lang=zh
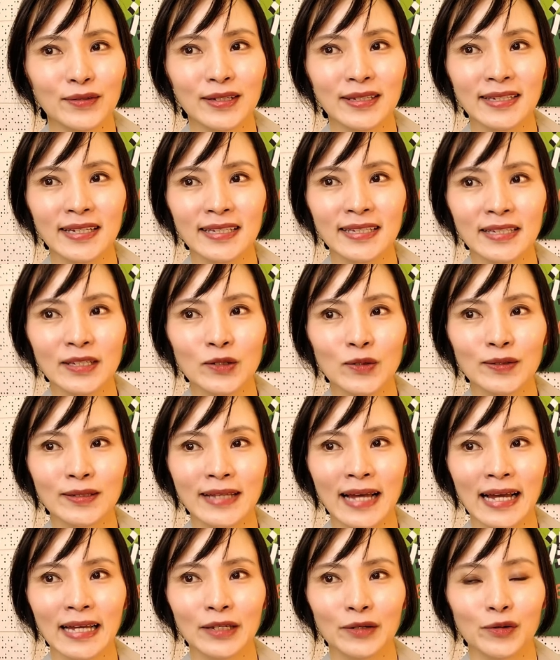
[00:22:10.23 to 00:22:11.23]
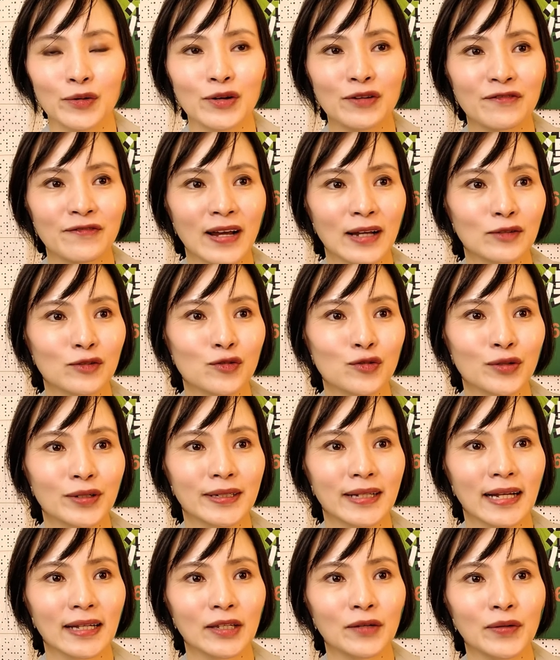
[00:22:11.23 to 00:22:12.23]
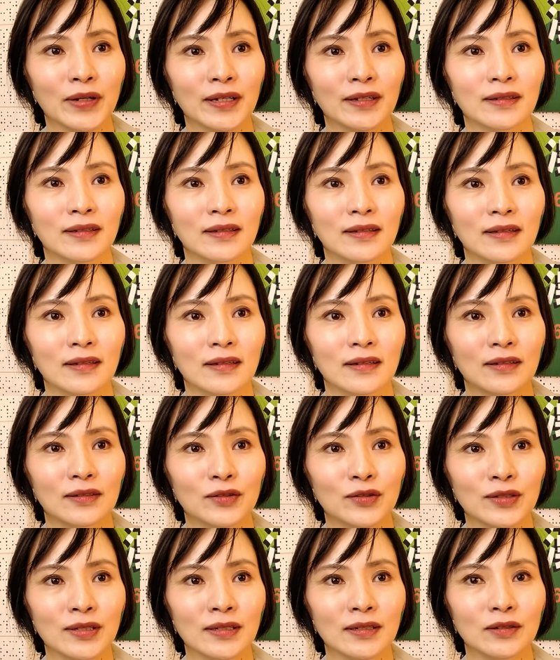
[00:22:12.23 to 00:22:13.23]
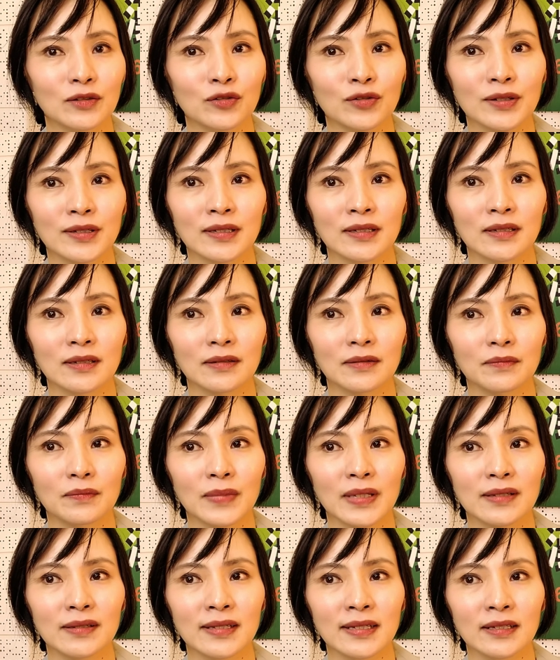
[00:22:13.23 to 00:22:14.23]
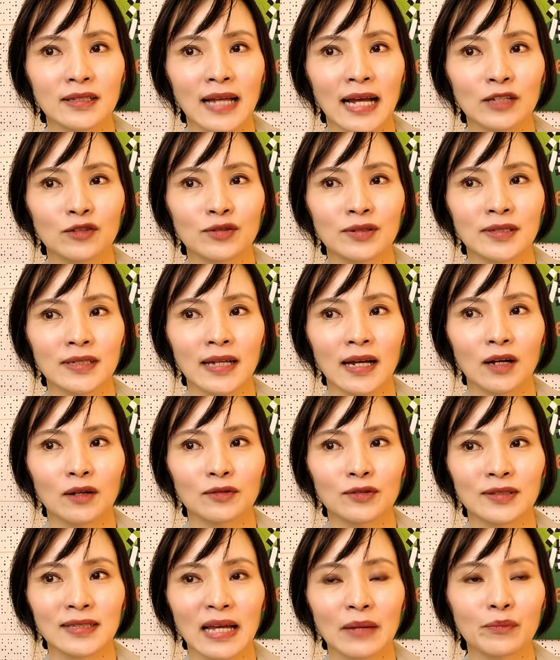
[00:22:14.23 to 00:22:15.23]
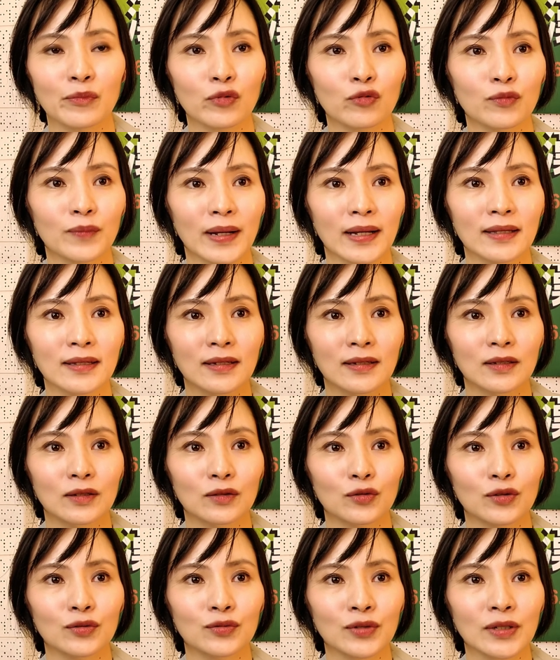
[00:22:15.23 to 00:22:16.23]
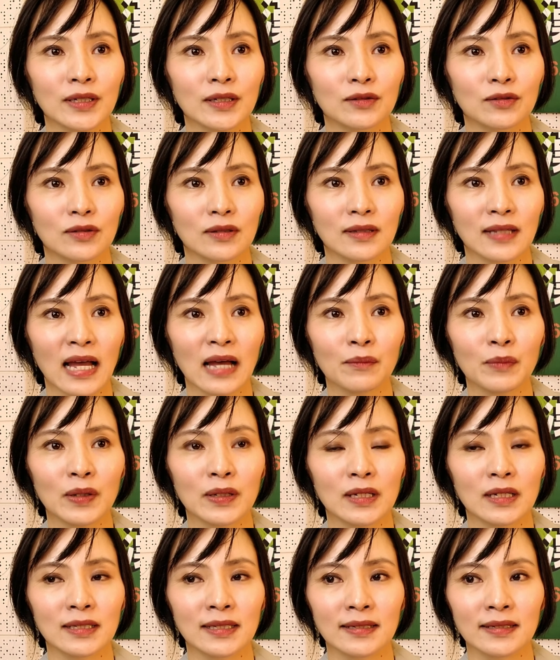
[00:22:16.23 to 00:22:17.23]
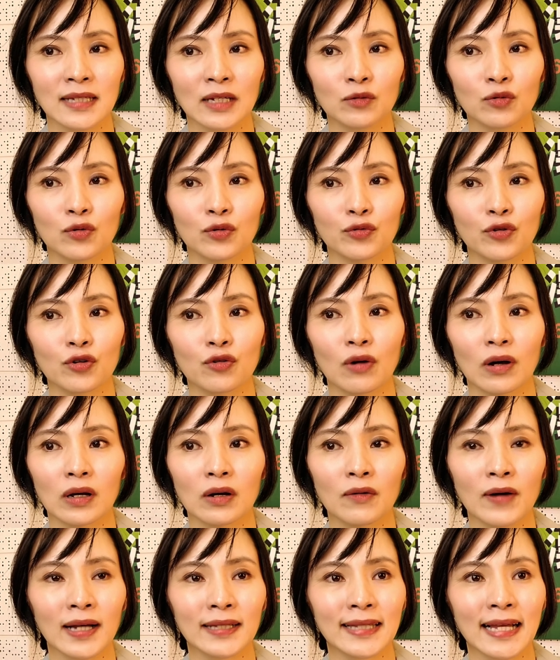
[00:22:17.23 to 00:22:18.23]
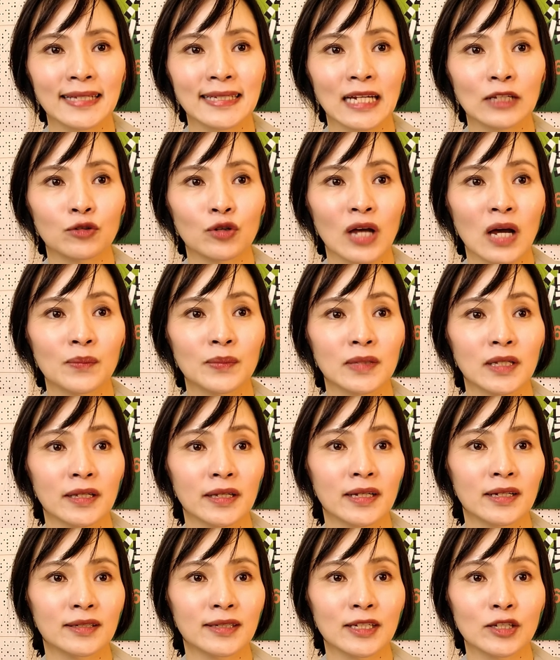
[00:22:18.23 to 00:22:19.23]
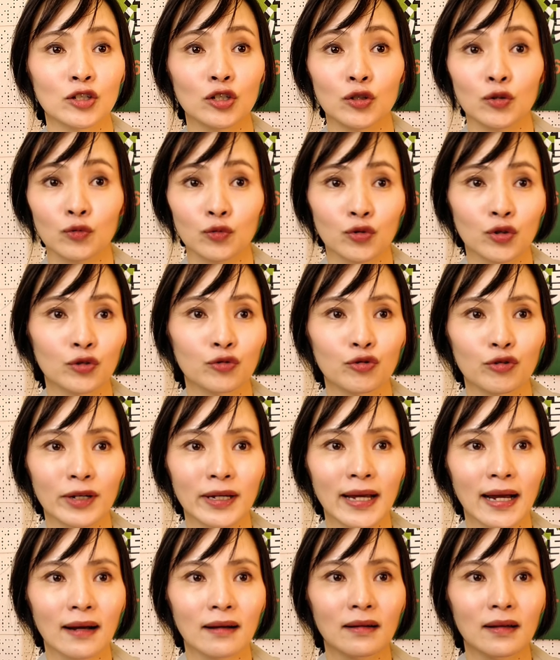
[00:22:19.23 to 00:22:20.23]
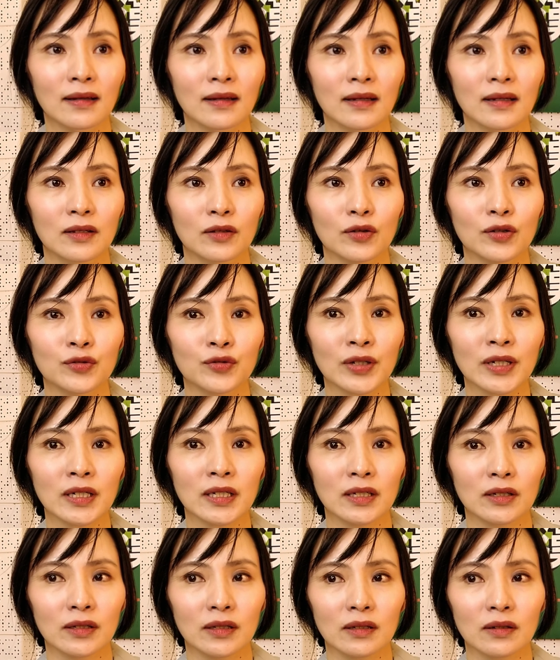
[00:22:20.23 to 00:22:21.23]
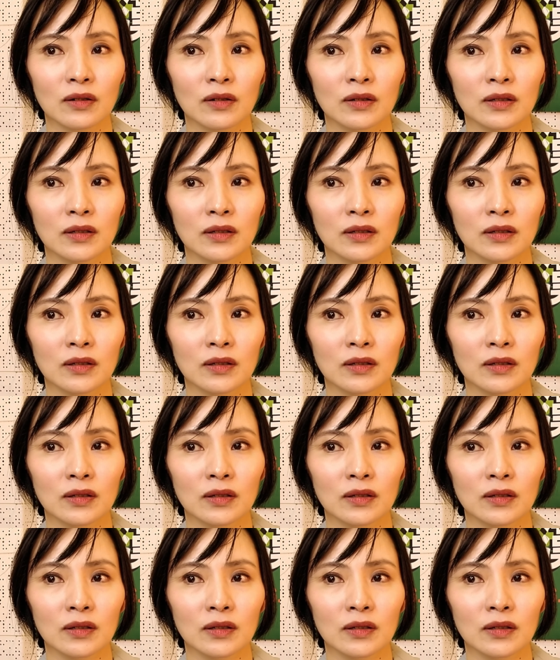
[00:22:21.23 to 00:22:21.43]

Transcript: 有一些经纪公司他也会放水啦，因为就是确实明星他就是要散步嘛，对，所以他们的形象如果越广的话，大家对他们的一个认识度就会越高，对，所以。